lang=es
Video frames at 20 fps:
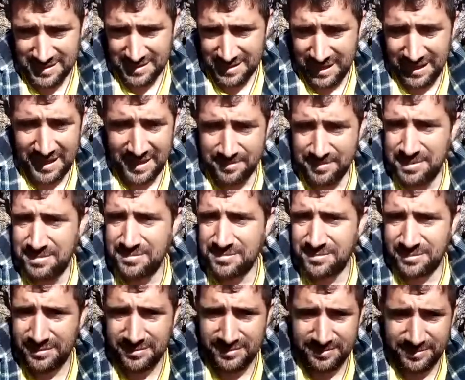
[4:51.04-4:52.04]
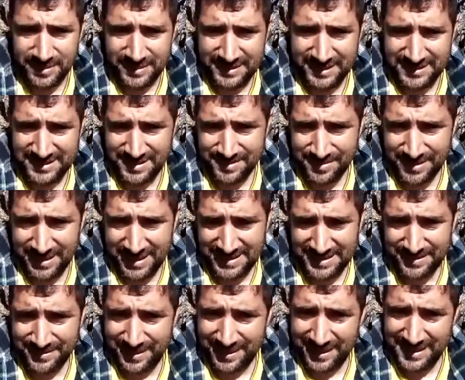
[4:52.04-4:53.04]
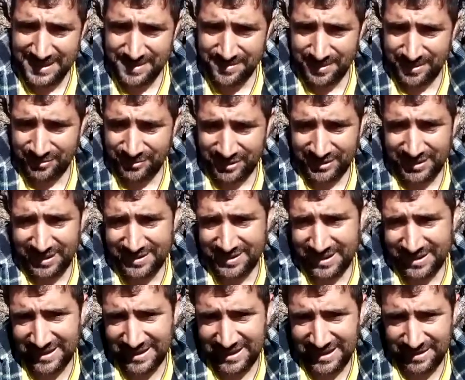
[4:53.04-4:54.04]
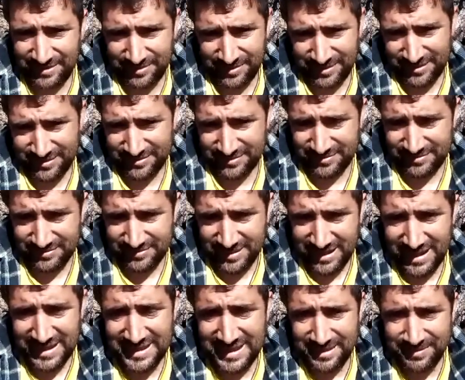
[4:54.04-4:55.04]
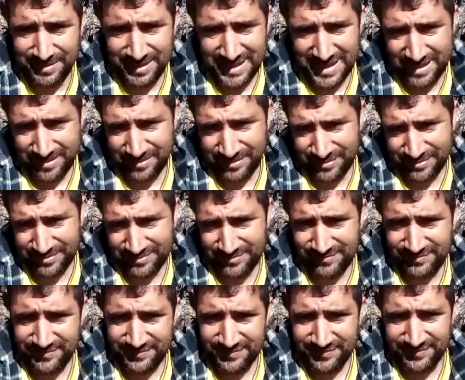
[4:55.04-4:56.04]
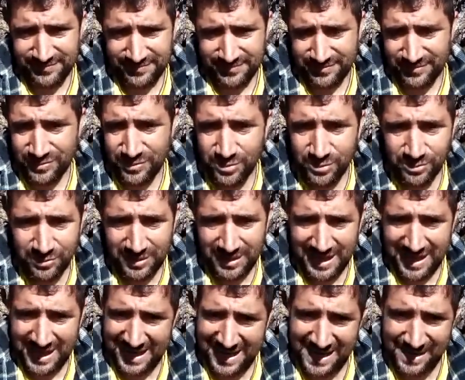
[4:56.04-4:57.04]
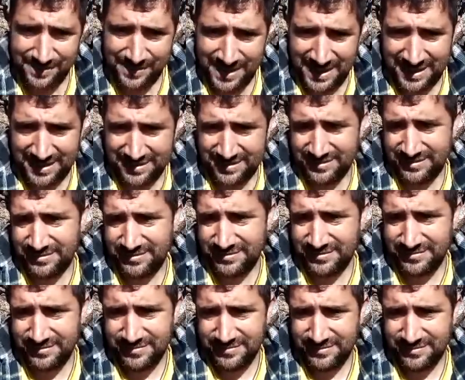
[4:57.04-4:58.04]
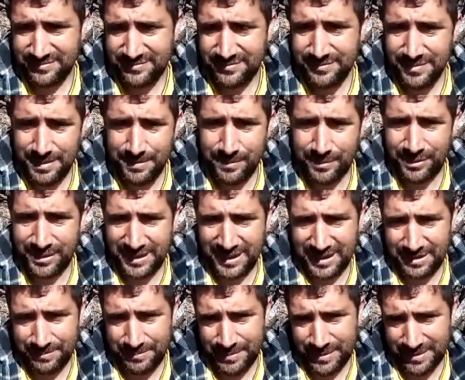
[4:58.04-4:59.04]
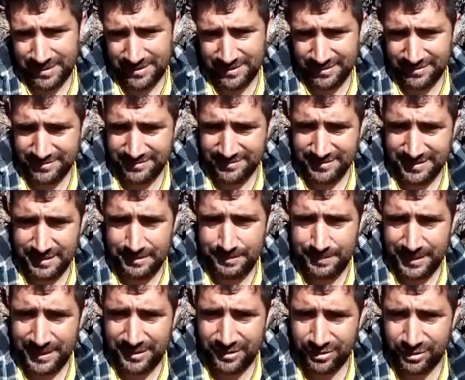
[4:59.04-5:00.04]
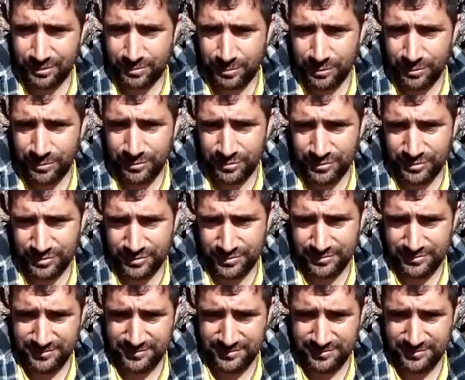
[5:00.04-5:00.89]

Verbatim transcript: Ahora mismo, para esta semana, se van a llevar otra tanda de cabritos. Ayer me llamó. Nunca jamás me ponen el precio. El precio lo pongo yo.